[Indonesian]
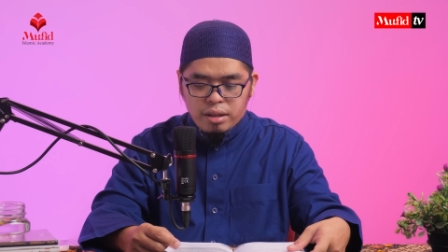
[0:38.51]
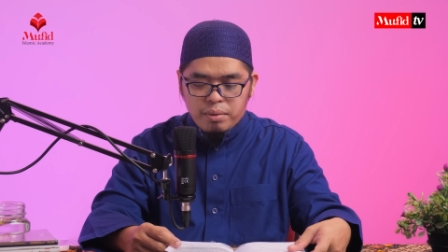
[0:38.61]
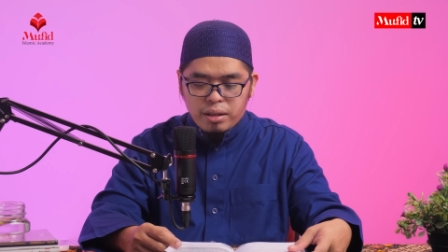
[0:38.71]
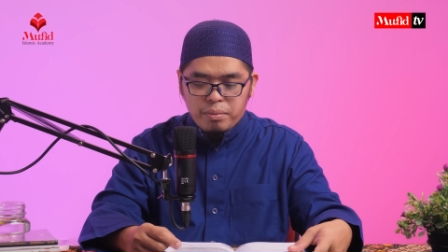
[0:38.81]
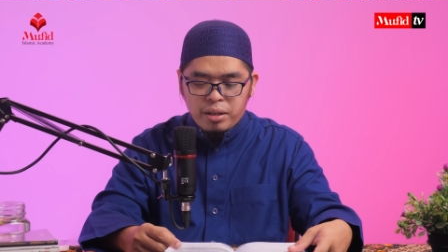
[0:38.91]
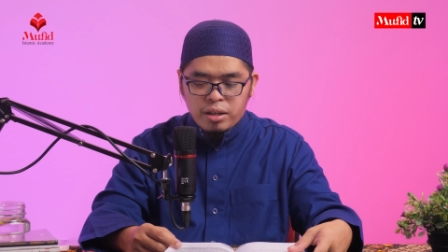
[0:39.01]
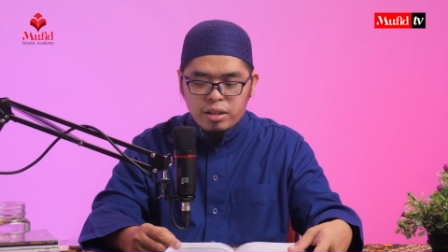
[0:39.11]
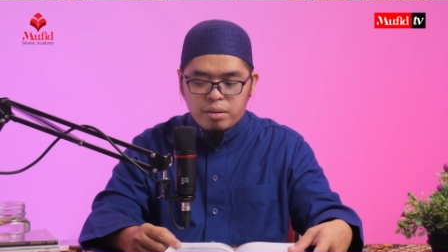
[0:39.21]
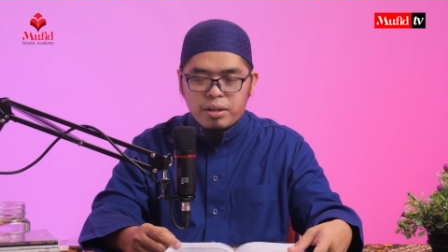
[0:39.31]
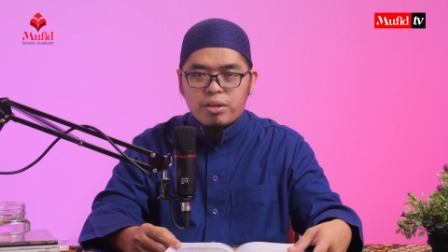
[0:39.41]
Teman-teman yang
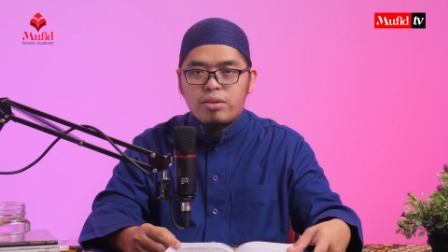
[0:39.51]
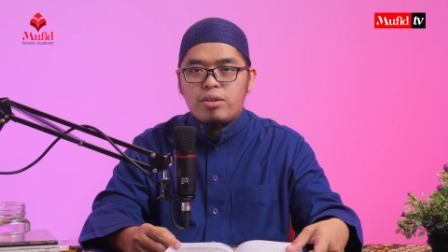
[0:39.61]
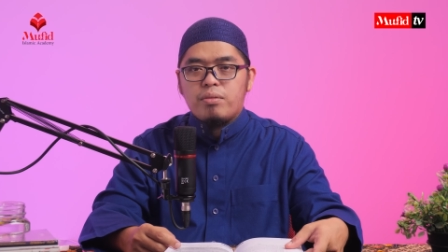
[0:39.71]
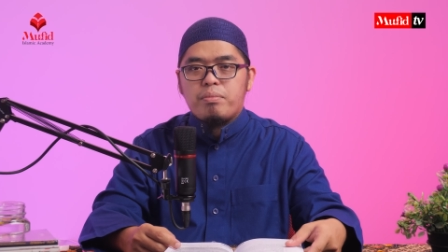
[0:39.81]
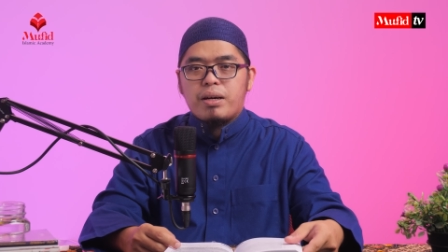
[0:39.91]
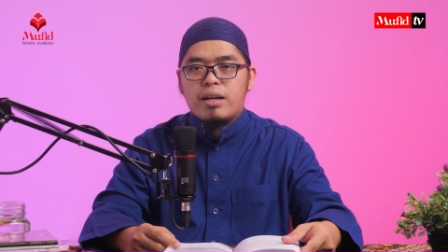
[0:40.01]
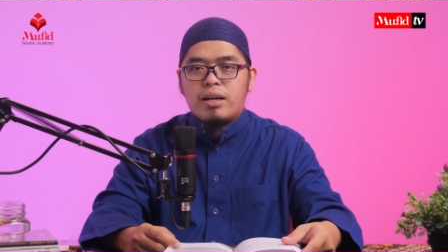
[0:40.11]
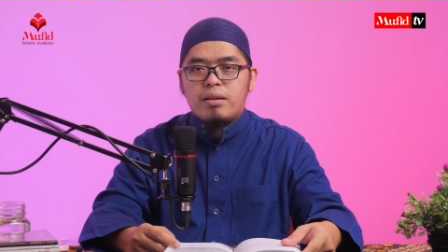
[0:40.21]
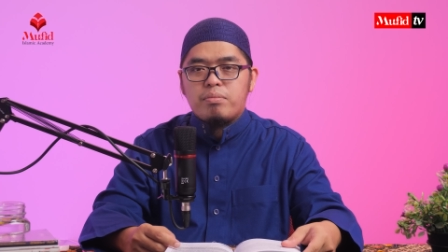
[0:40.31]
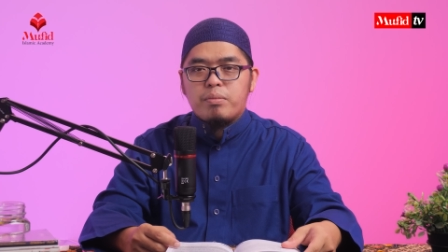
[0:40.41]
dirahmati Allah,
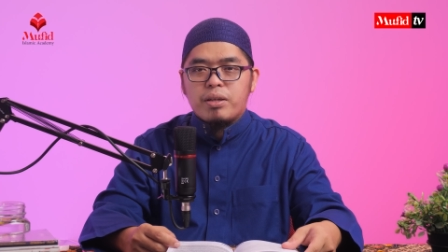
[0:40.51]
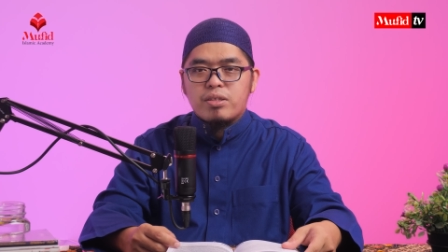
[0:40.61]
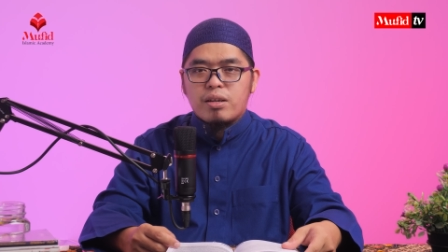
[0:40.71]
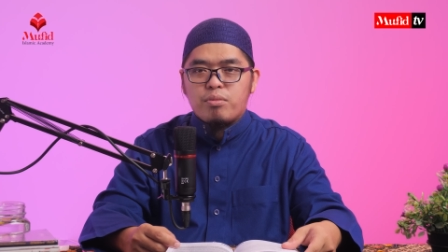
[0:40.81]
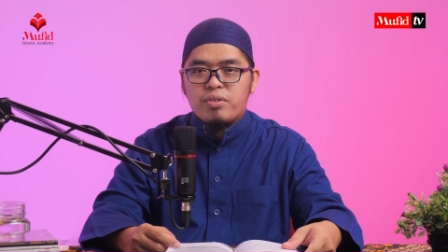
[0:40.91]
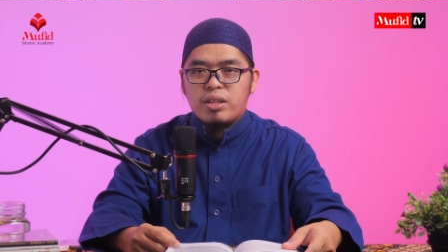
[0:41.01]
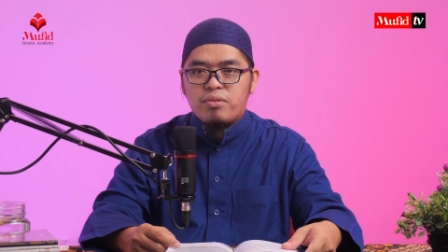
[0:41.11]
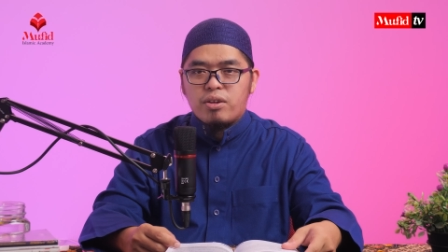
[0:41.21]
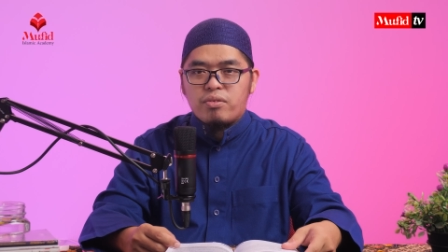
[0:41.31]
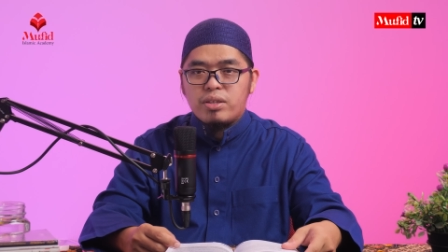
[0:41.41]
para pemirsa Mufid
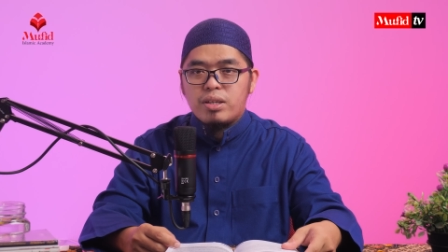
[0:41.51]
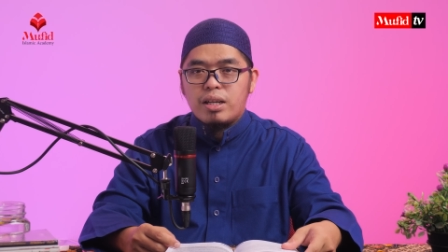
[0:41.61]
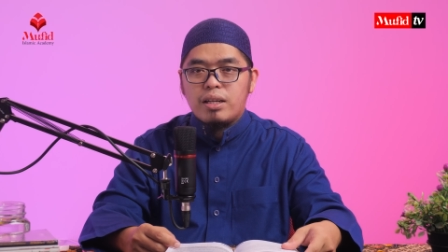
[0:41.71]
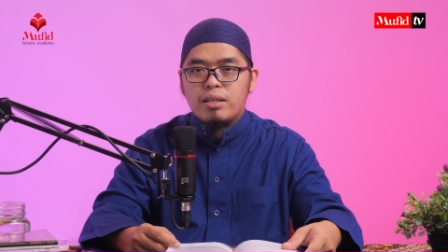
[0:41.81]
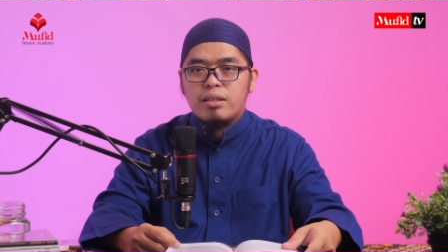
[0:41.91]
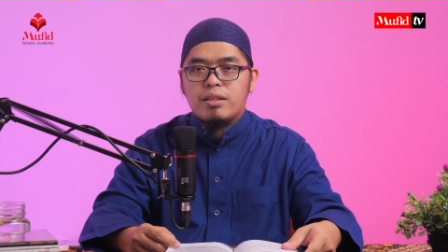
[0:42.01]
TV Official,